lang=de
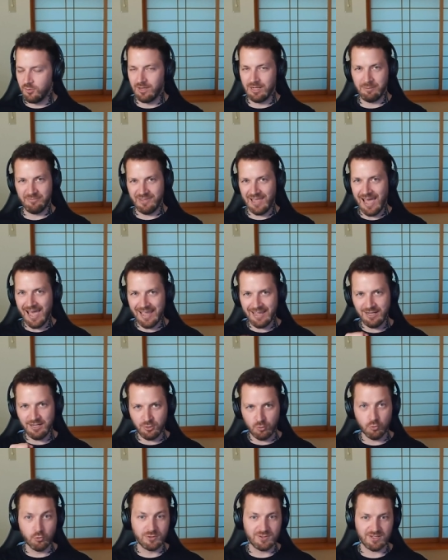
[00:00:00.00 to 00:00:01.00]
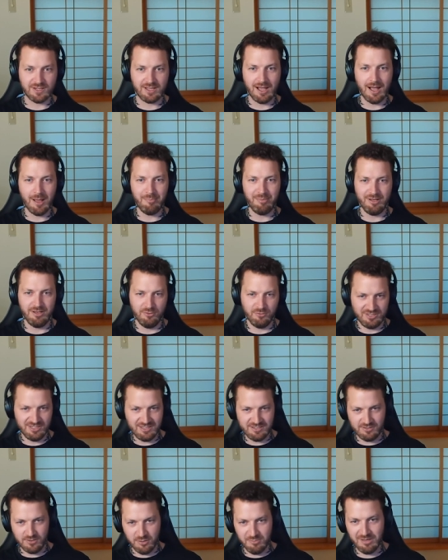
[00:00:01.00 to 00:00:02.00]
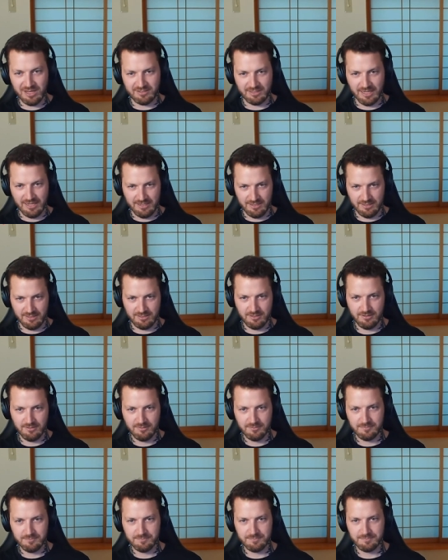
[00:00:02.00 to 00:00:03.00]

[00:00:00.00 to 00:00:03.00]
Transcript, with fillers: Und dann gibt es eine gute Gabel und die ist immer dreckig.